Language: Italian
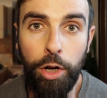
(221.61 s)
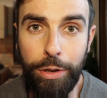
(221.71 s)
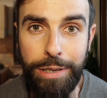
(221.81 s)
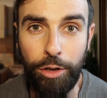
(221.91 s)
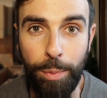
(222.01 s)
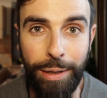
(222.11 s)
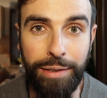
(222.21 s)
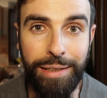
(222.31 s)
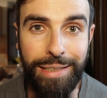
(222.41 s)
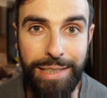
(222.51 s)
Così
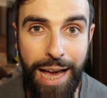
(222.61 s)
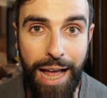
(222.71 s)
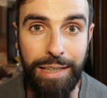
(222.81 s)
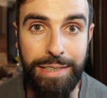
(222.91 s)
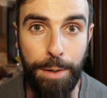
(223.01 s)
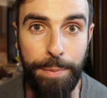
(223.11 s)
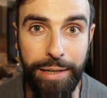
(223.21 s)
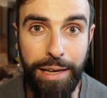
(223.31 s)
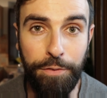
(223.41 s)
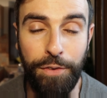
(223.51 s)
domattina si alza
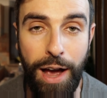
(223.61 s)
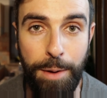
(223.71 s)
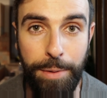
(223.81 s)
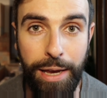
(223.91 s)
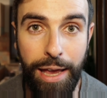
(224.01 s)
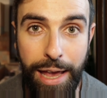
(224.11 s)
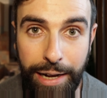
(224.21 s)
perché ha fame